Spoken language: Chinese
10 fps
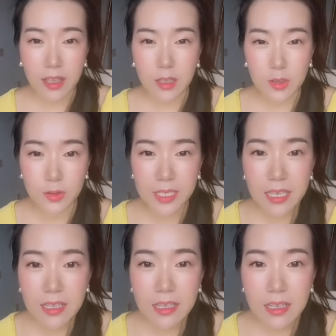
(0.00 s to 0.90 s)
呃，首
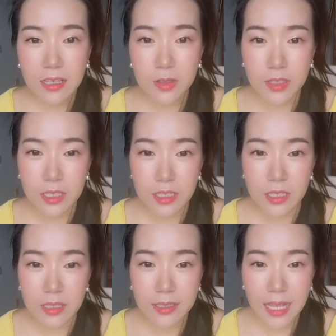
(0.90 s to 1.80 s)
先就
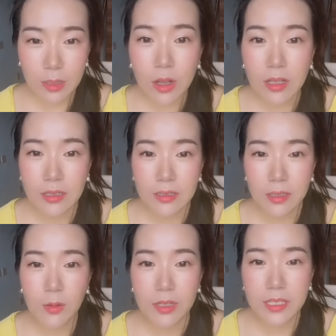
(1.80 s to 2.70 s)
是大壮
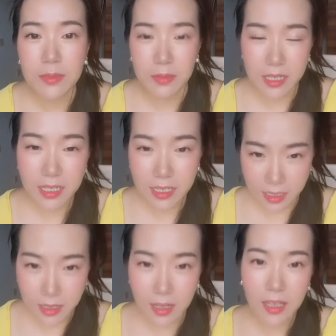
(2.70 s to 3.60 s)
跟我是怎么认
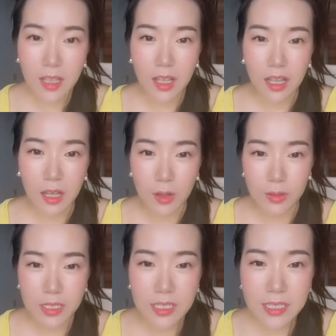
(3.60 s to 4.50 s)
识的？呃，
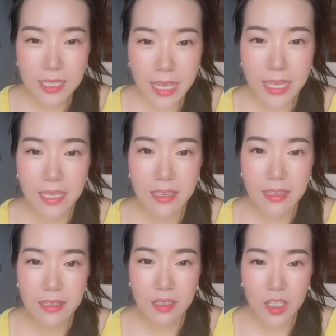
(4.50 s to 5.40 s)
我是在一
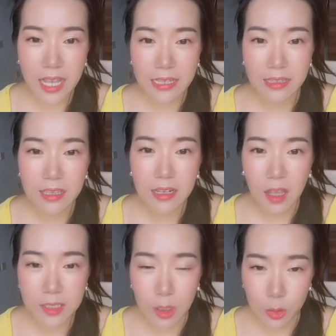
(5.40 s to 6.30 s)
个上海的一个
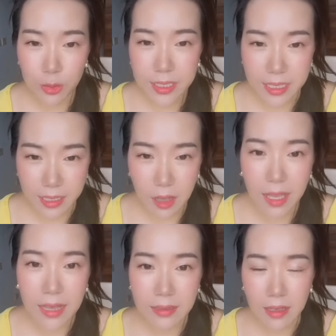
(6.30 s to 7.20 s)
老小区里捡到
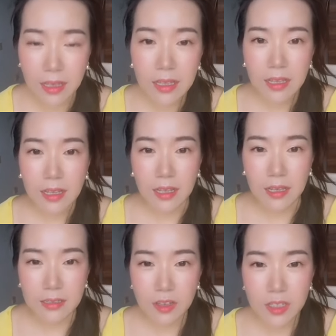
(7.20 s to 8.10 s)
他的。
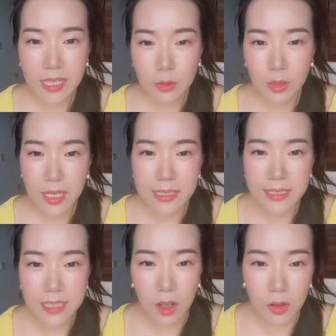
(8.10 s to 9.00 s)
啊，当时大壮很
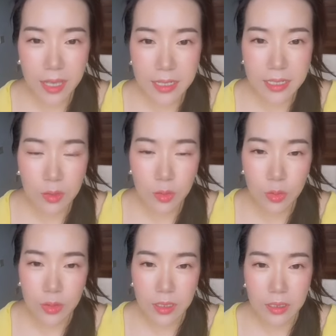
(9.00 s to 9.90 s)
小，看上
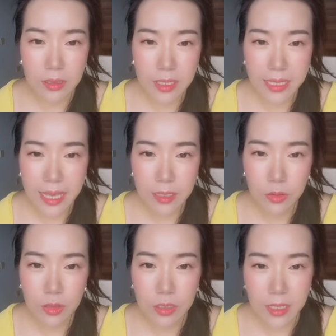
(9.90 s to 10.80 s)
去呢应该
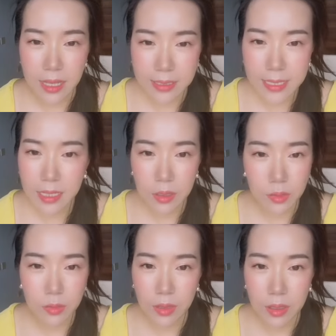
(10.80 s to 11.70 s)
就是两三
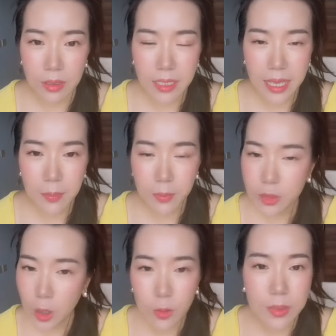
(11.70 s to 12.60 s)
个月，应该不
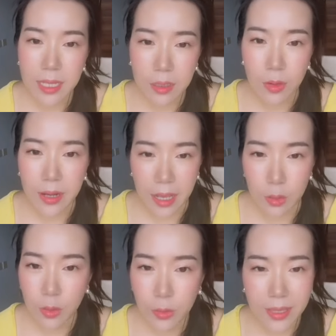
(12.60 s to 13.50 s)
超过三个月，两
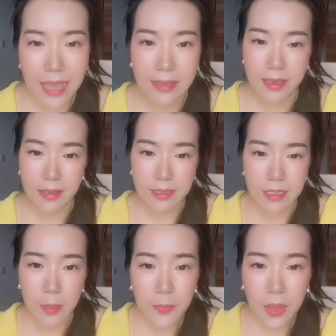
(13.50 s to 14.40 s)
个多月大的样
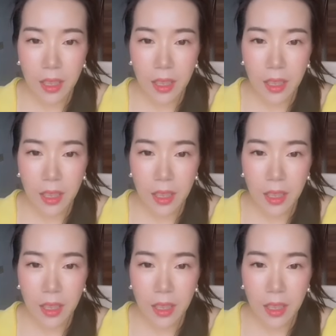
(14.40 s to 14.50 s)
子。